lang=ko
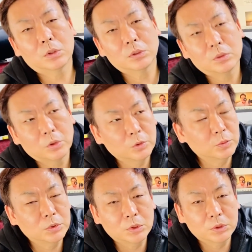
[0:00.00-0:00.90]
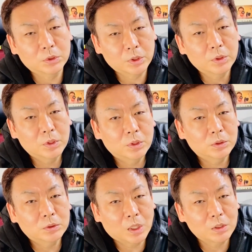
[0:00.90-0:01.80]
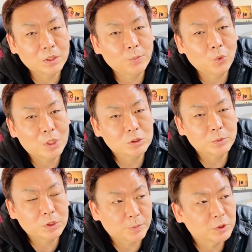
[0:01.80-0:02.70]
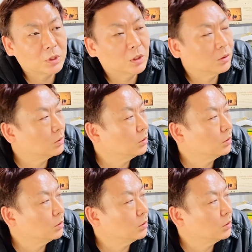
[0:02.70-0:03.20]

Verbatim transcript: 그래서 여러분들이 이렇게 잘 참고하시면 됩니다.